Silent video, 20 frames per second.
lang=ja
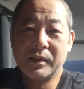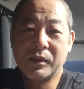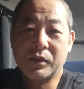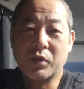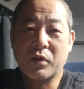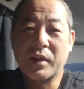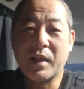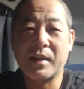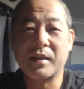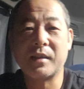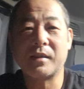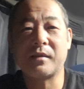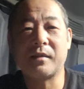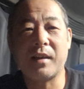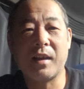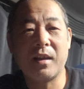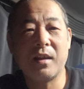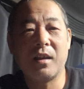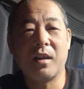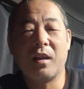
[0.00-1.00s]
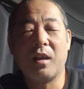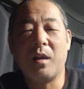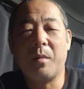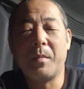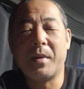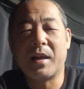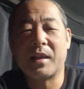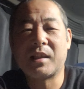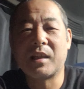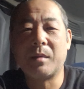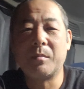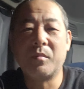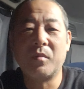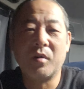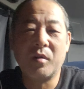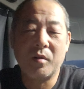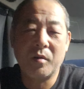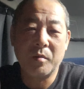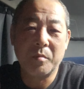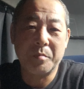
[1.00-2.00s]
それではですね、皆さん
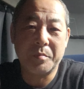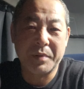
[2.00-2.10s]
も